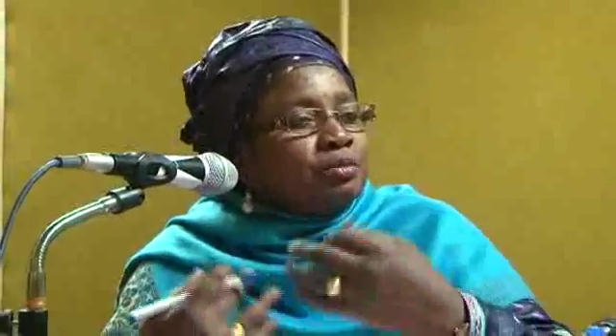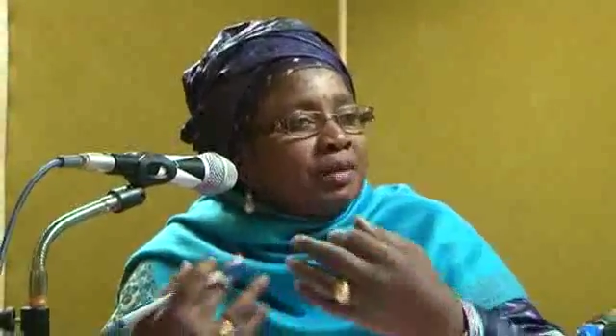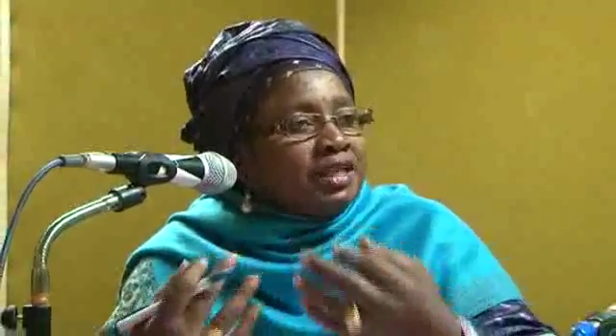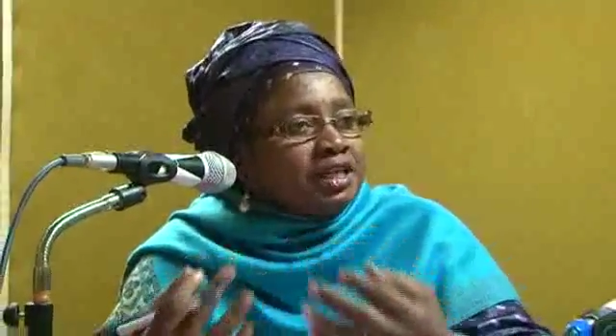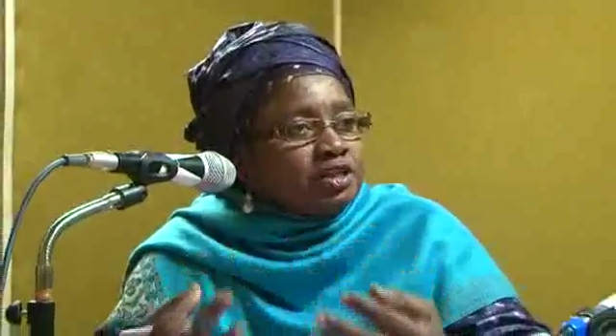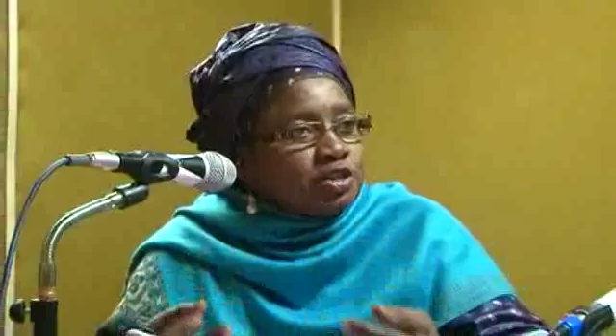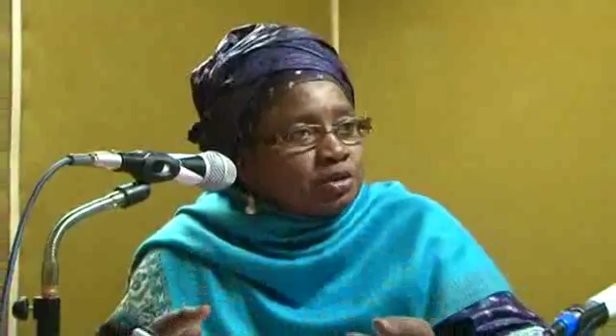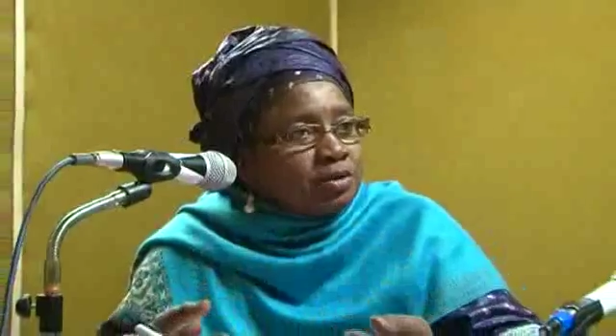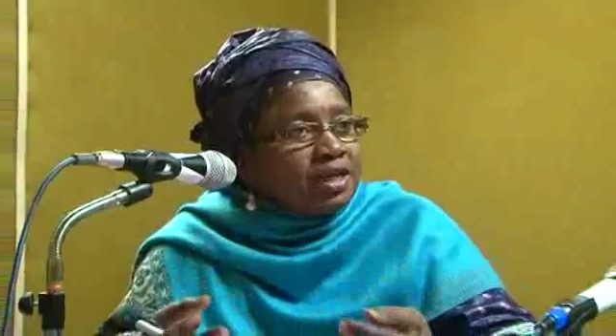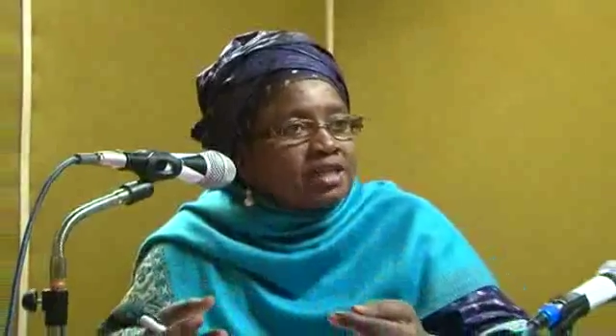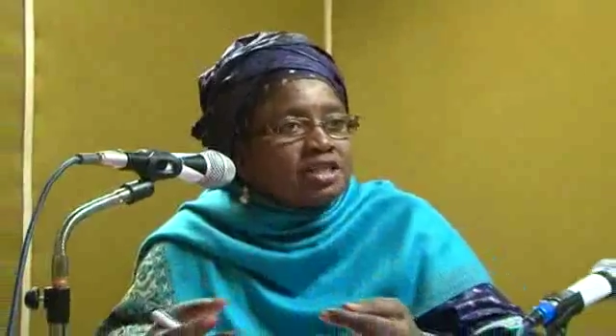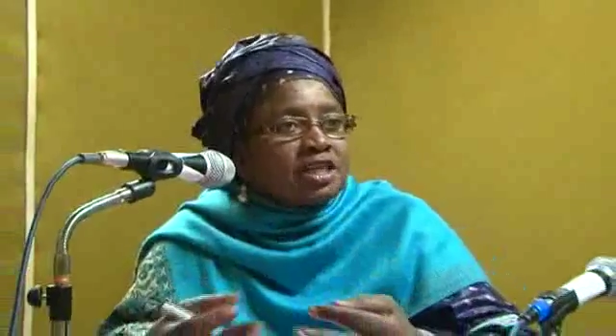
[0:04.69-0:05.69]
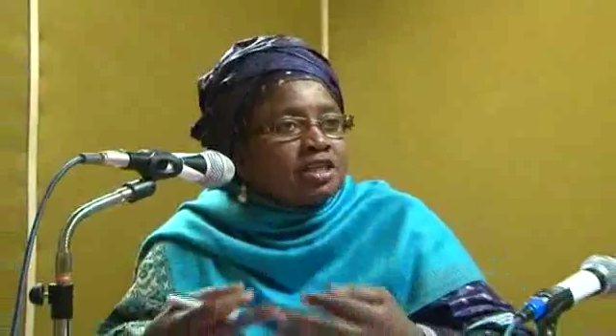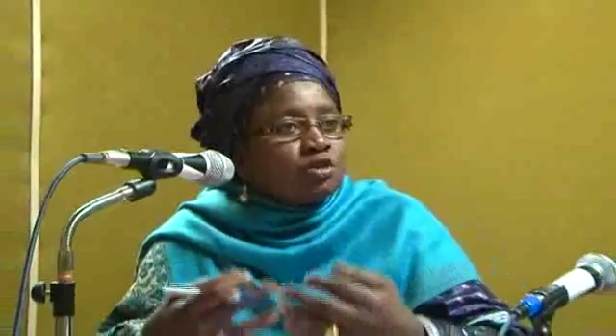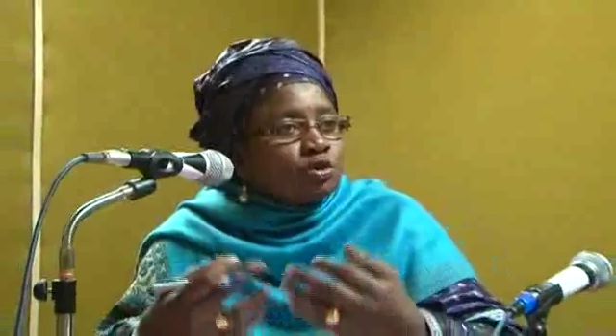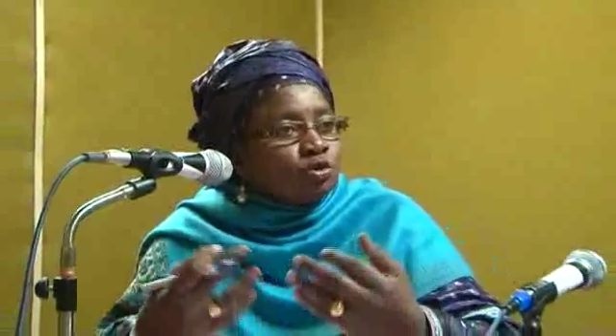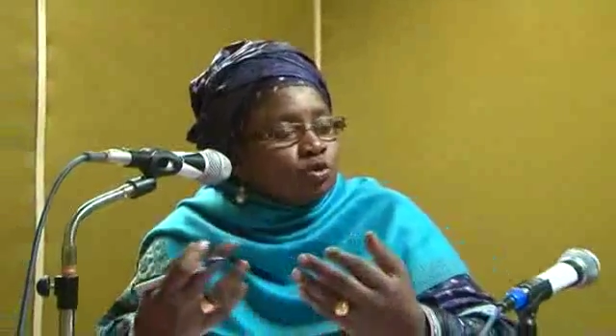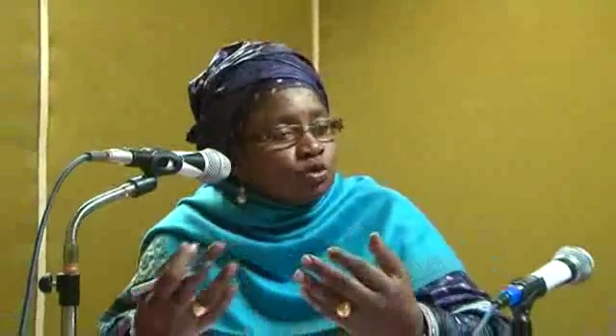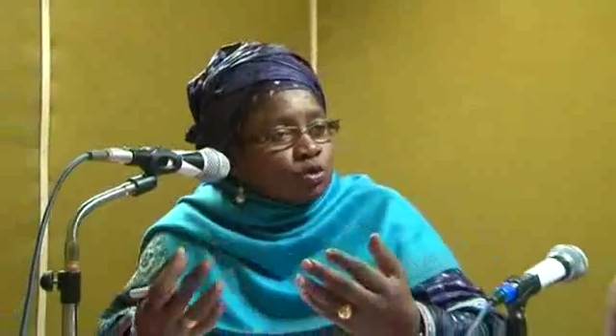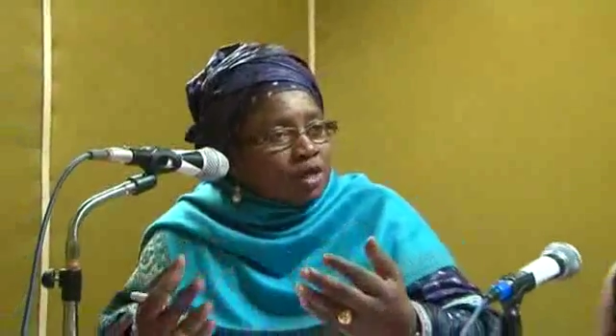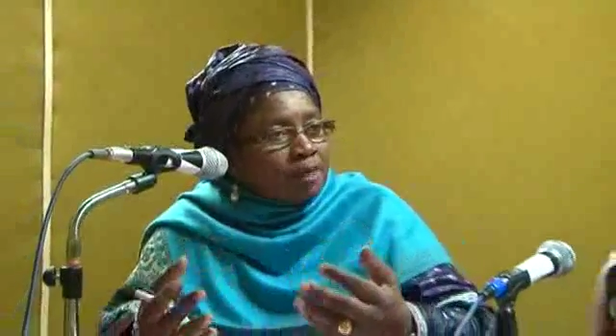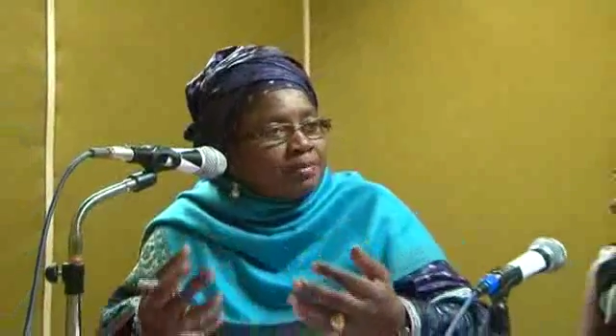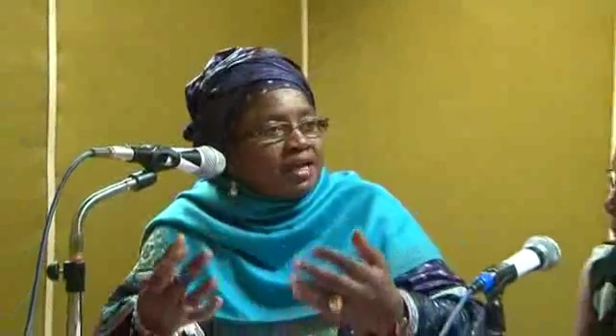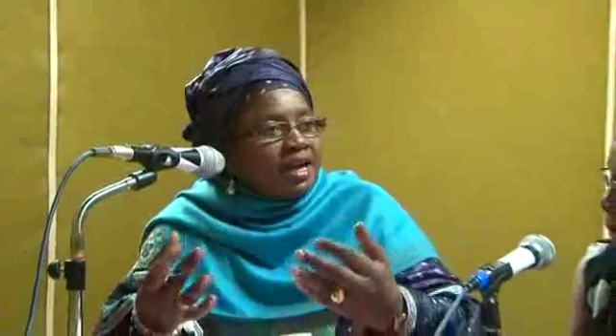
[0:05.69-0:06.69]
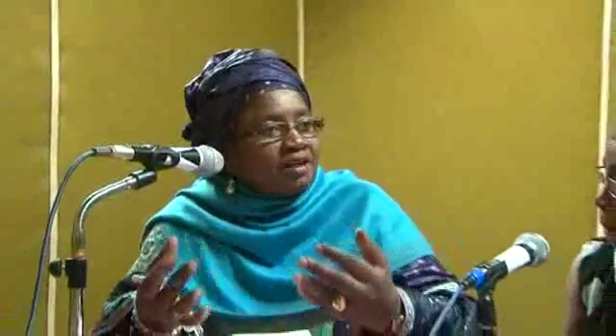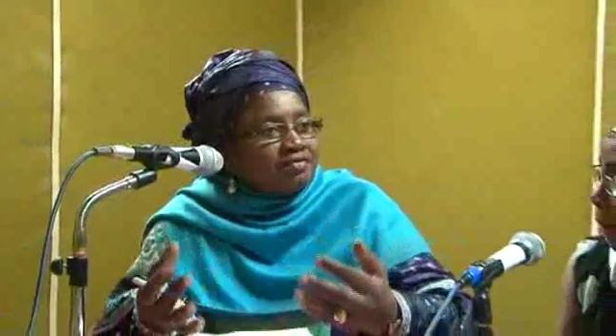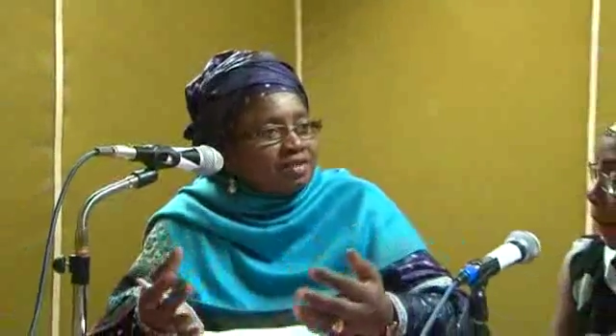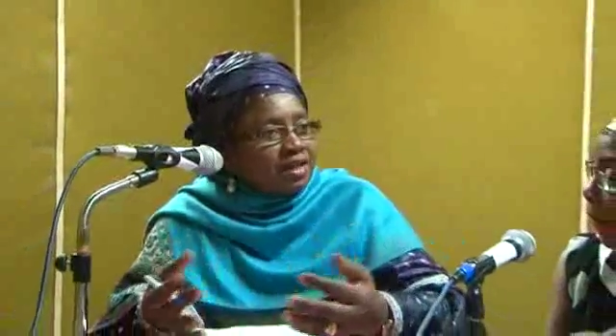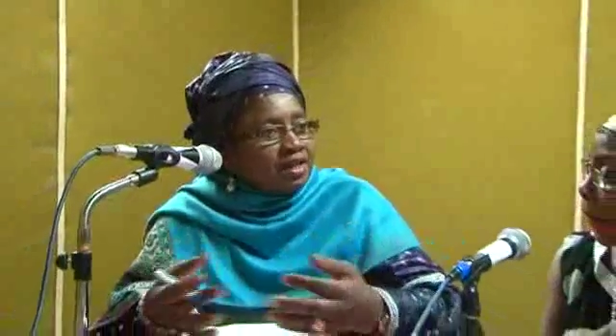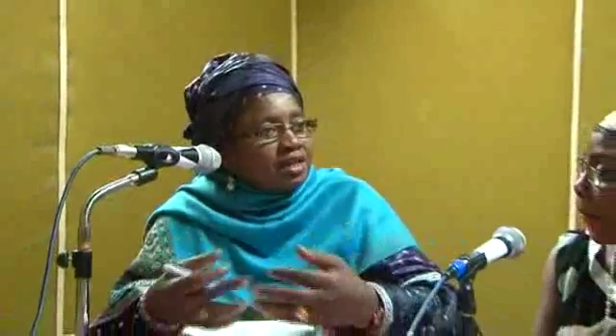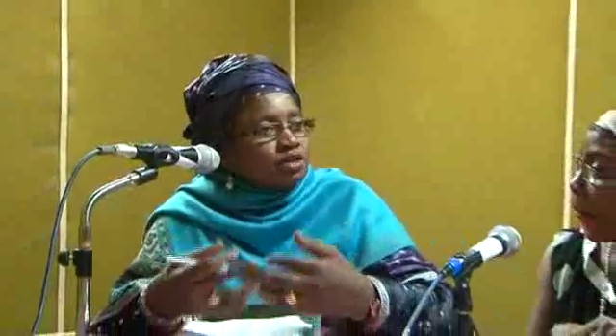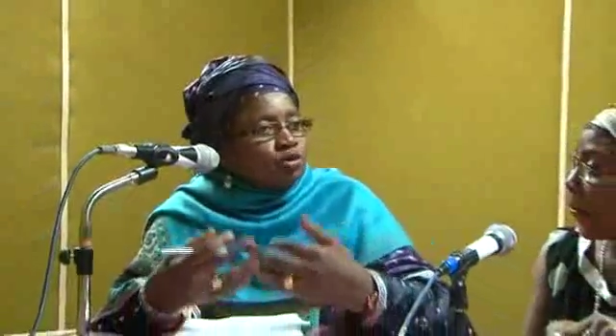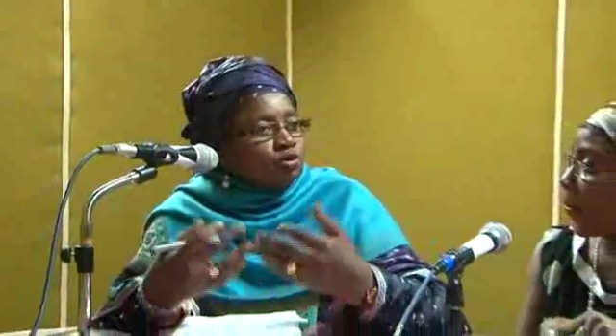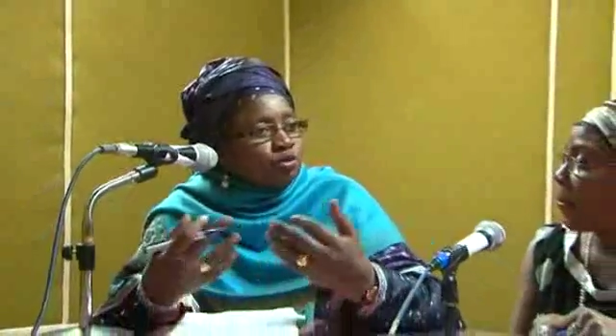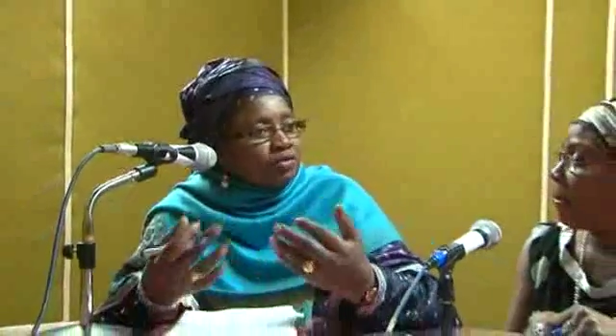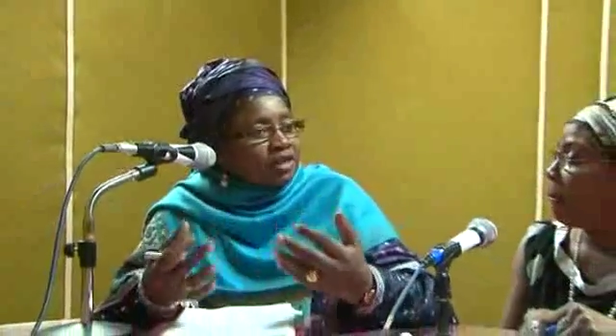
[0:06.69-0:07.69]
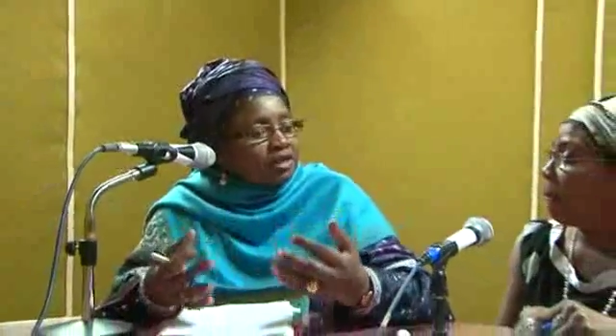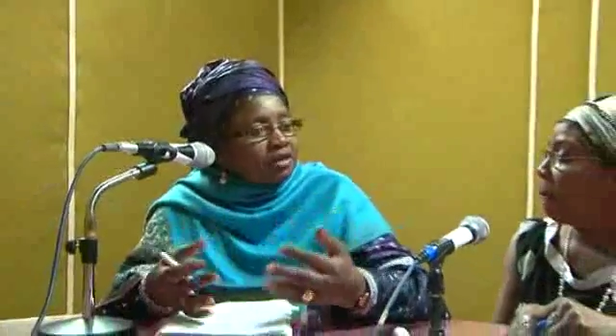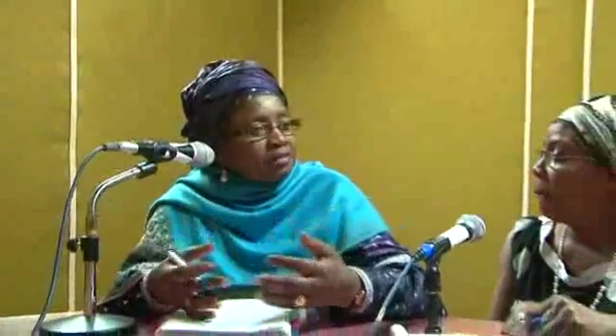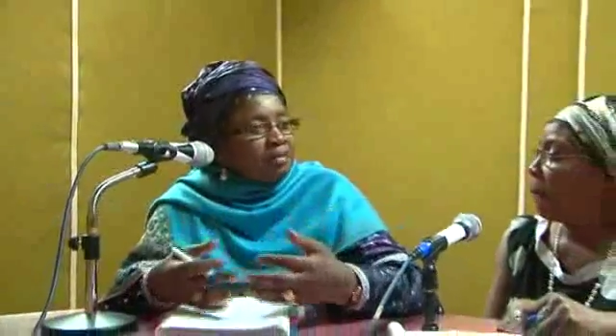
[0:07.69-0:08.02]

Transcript: d'une manière séculaire, ce qu'elles ont toujours appris à faire, qu'elles ont trouvé que